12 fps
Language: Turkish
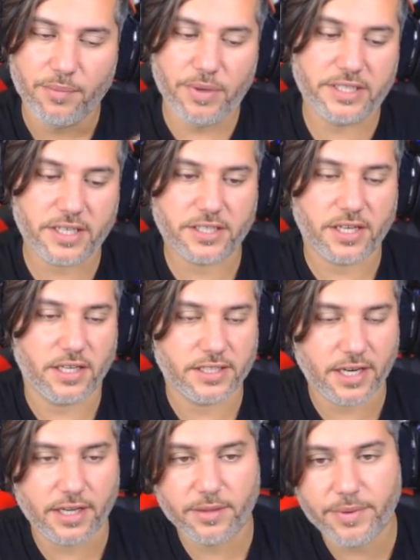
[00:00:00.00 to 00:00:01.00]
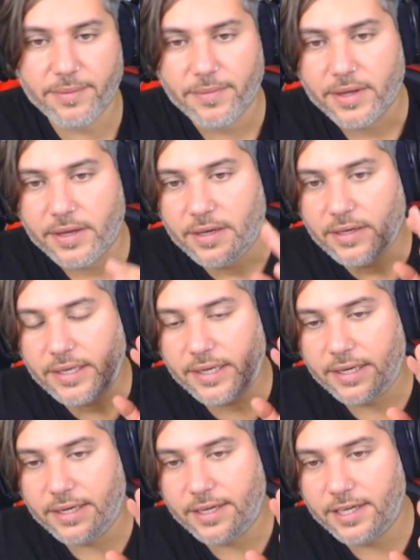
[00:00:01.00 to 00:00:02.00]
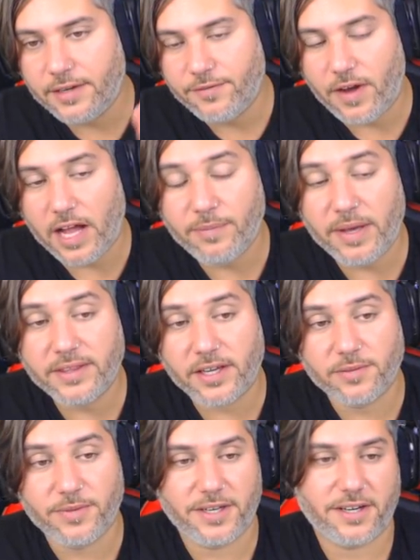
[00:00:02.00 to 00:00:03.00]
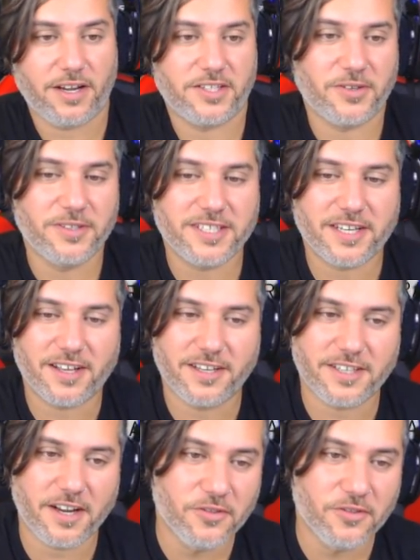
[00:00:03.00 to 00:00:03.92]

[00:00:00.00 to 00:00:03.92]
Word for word: Beşiktaş Galatasaray gibi. E, Alman takımlarına karşı oynayacağız arkadaşlar.